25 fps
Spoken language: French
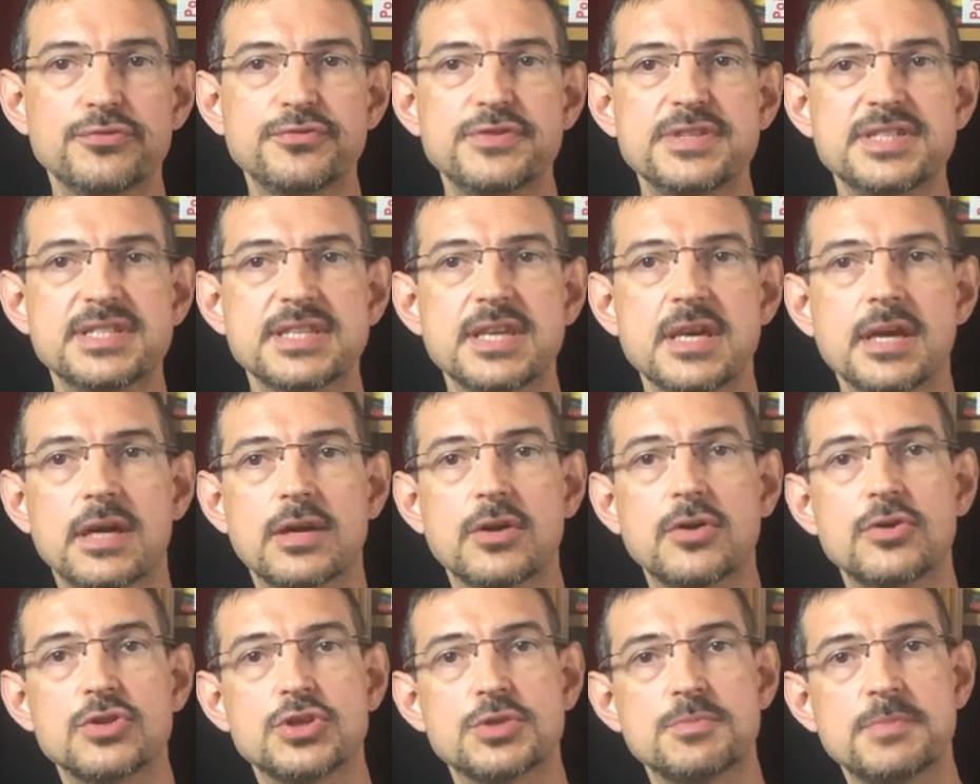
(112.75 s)
Fisker
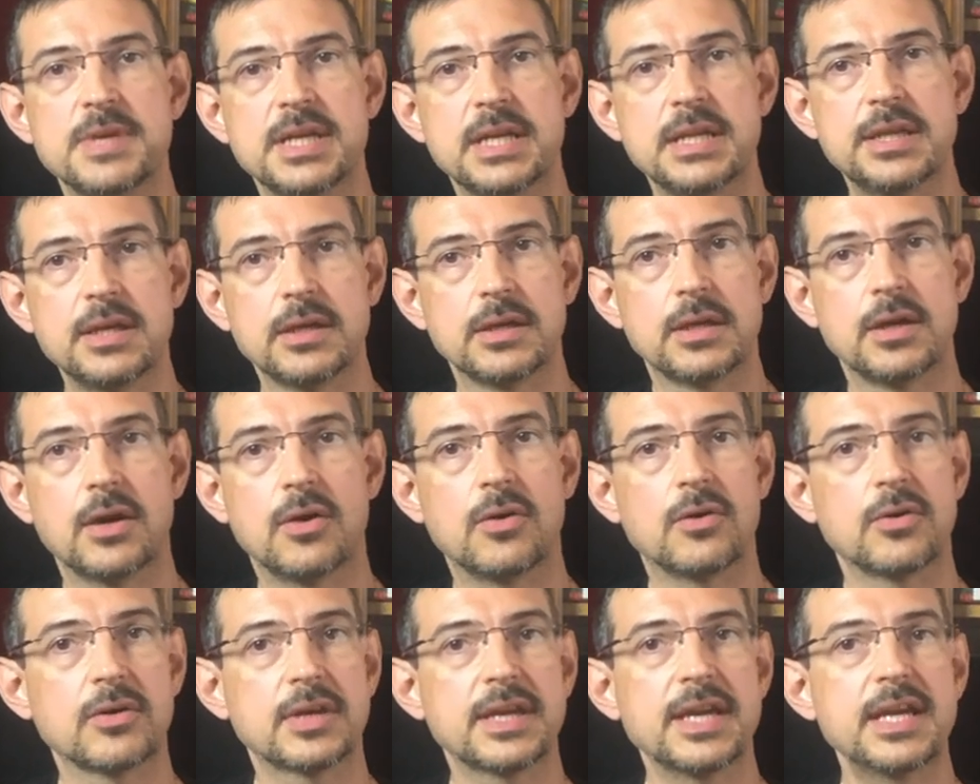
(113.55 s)
Coach
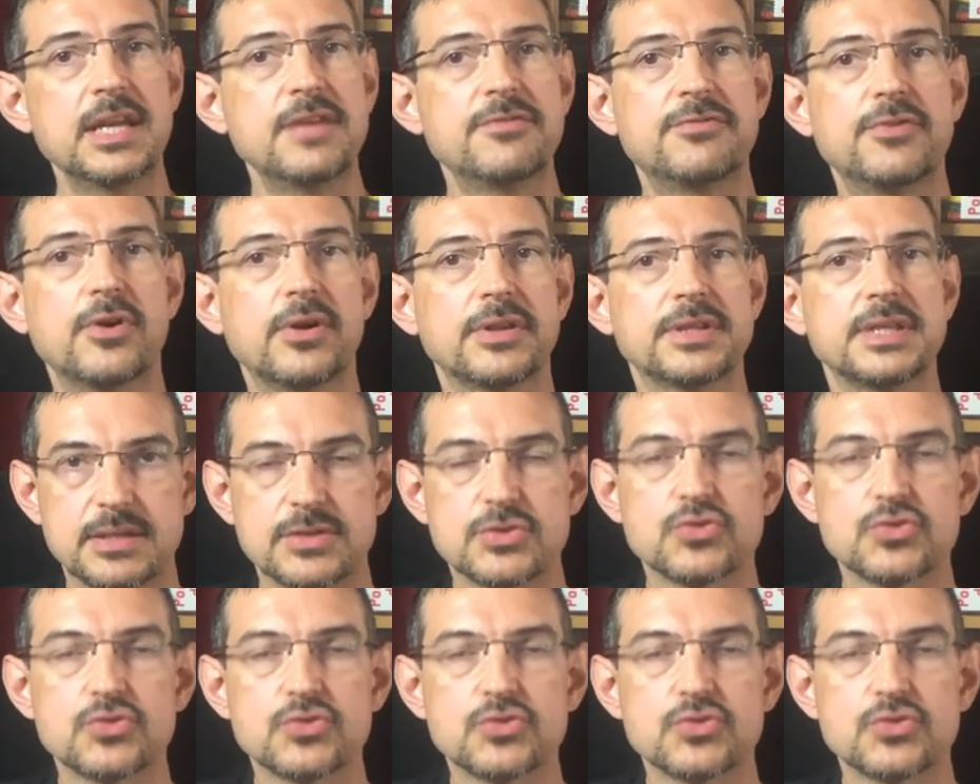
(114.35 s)
en Californie.